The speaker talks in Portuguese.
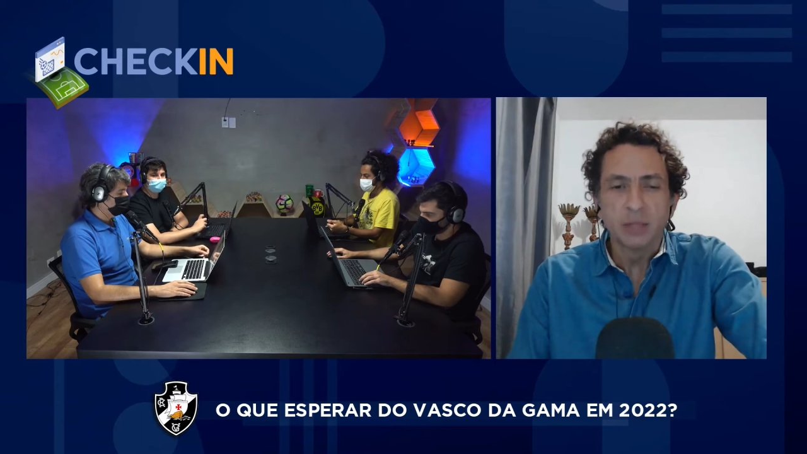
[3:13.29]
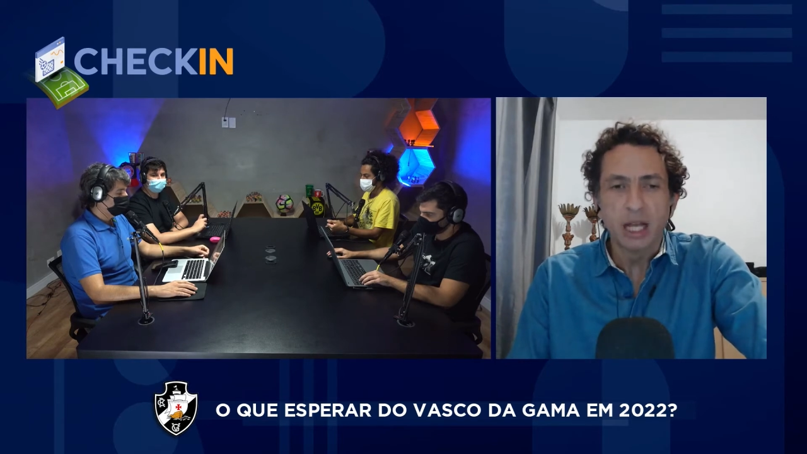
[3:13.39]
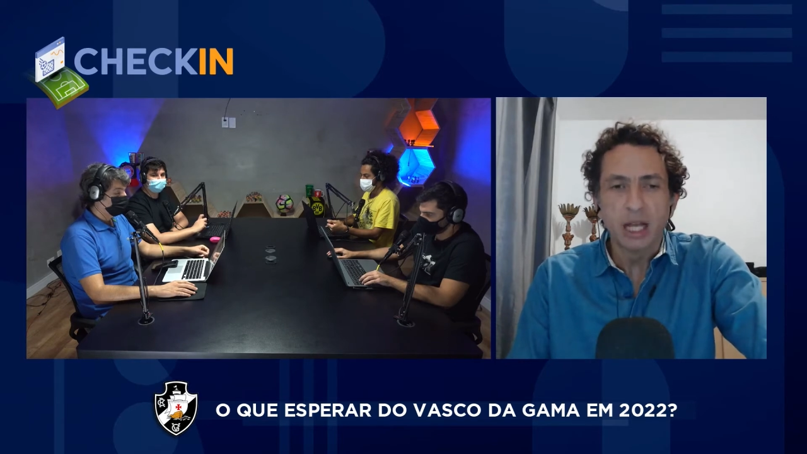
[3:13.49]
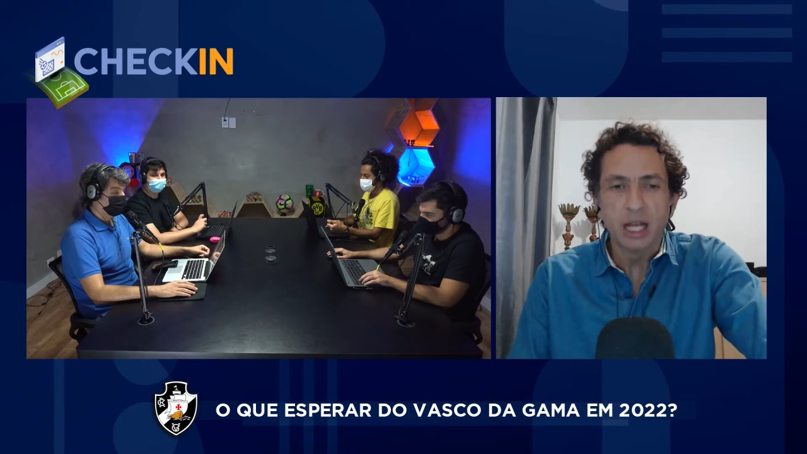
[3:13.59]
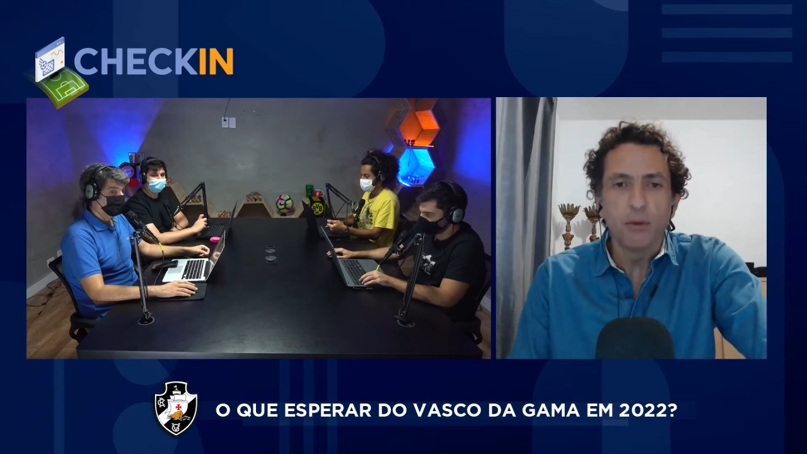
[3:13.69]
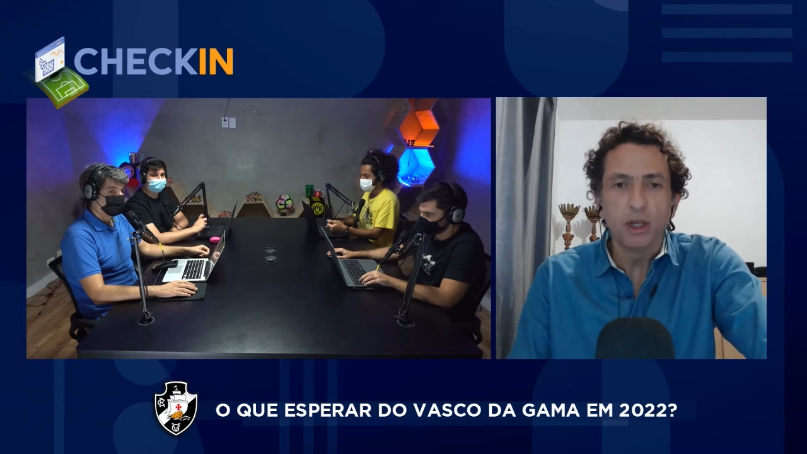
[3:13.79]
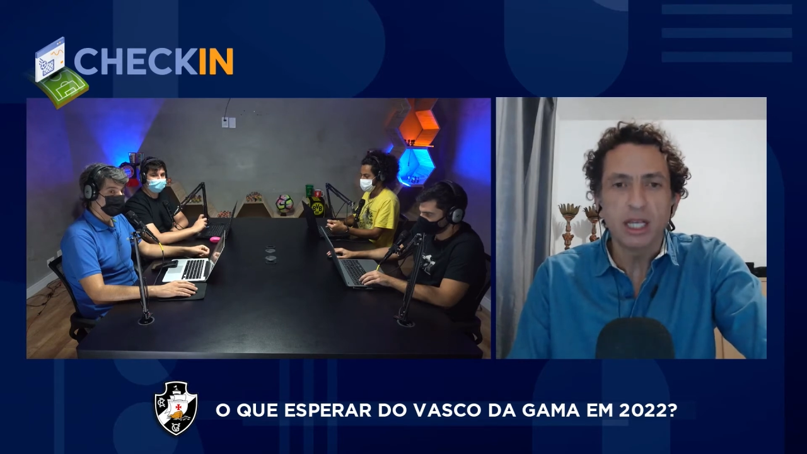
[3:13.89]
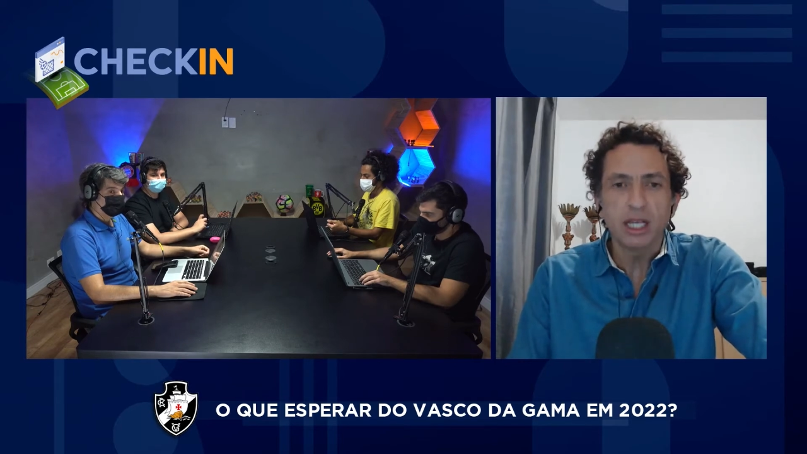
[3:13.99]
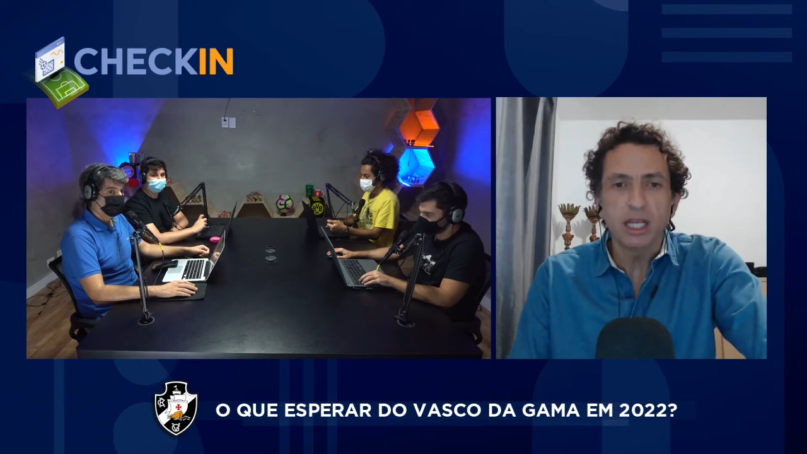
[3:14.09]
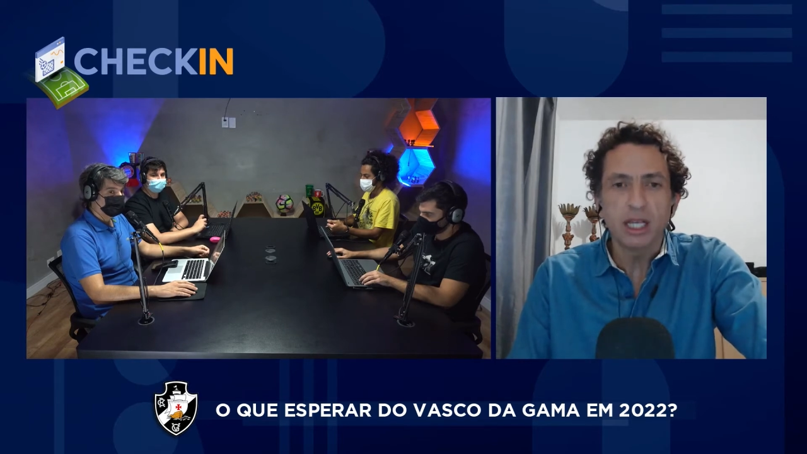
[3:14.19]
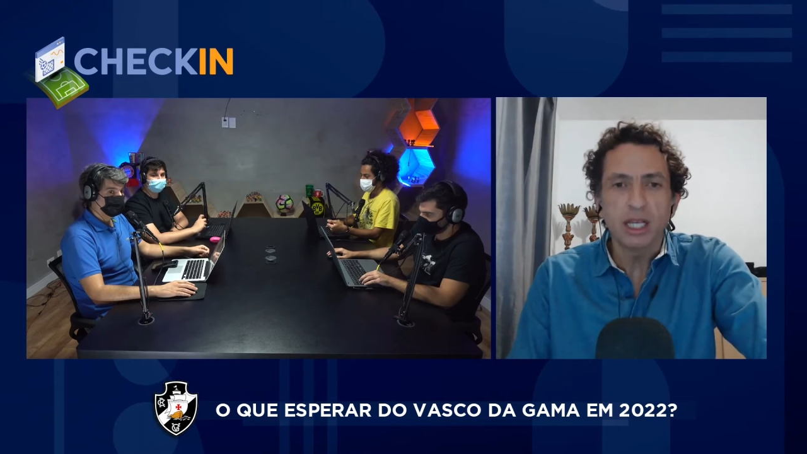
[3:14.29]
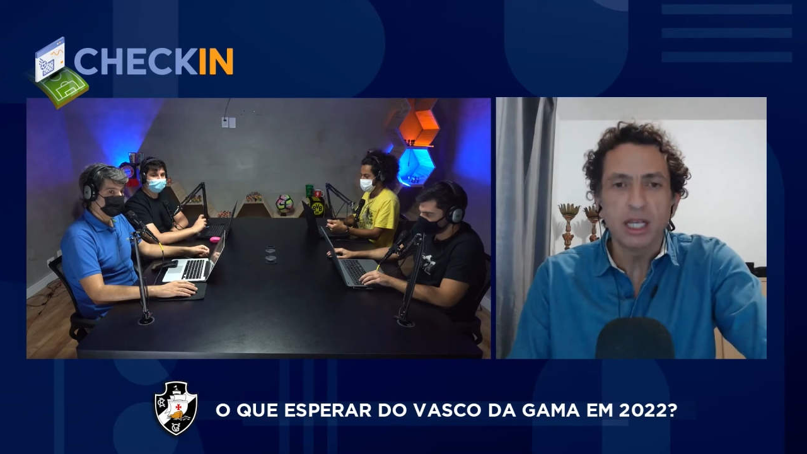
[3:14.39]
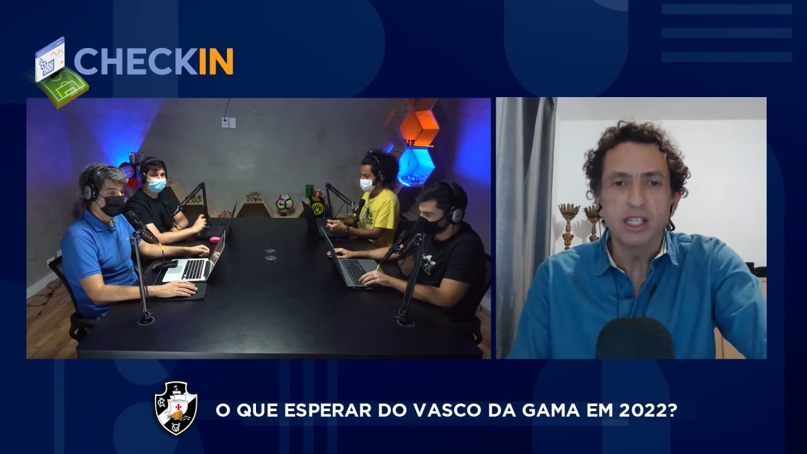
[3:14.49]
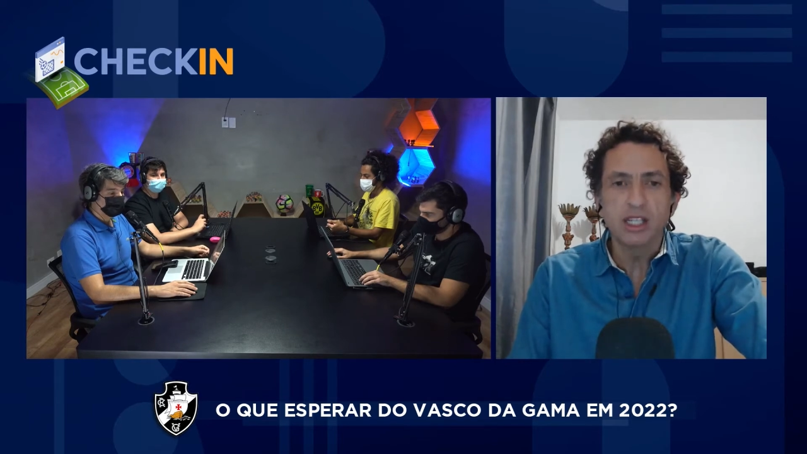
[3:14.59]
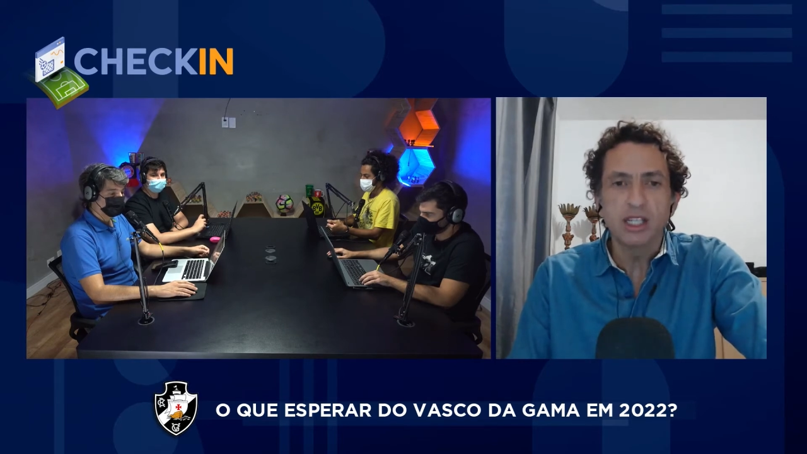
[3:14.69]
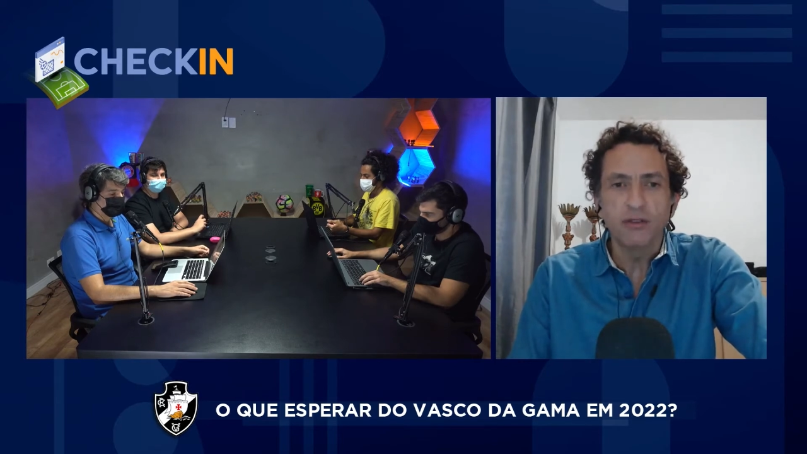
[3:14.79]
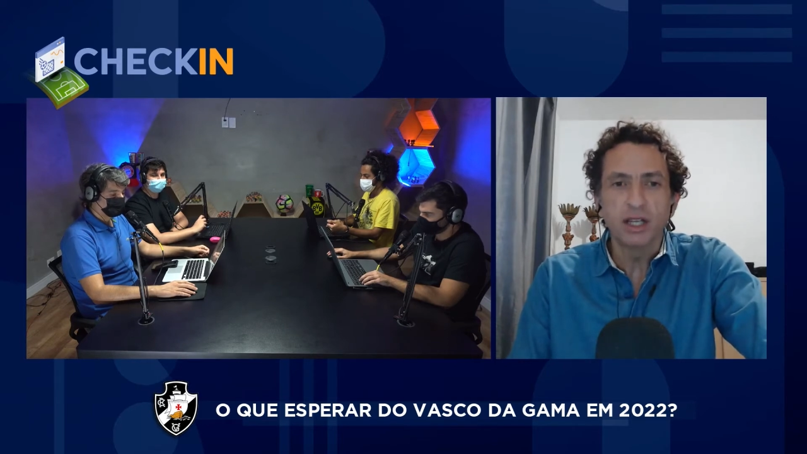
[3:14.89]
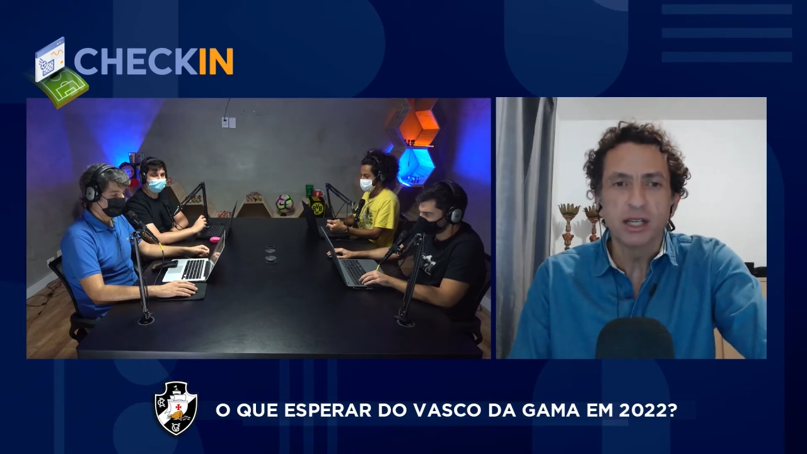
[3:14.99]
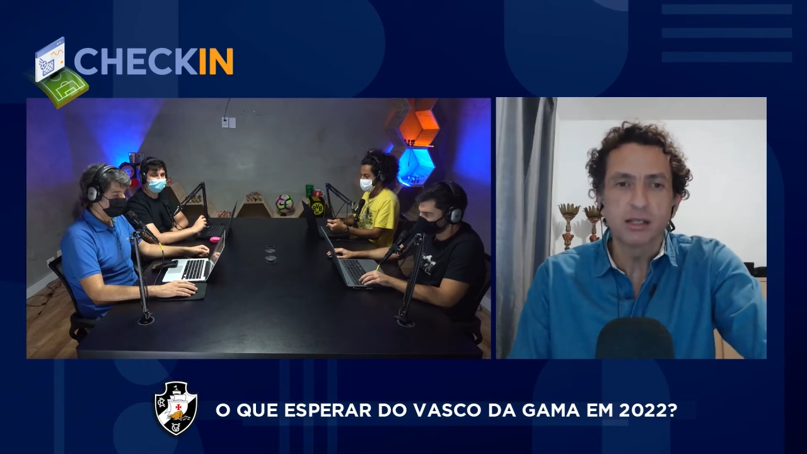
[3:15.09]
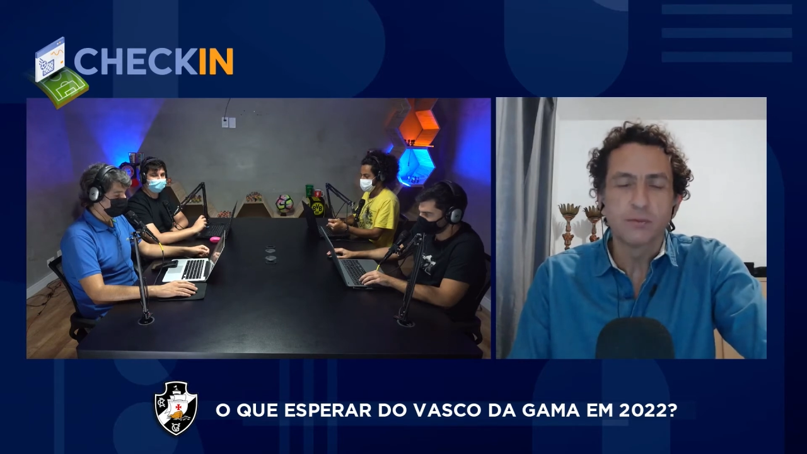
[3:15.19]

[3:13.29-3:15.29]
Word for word: é, muitas dívidas.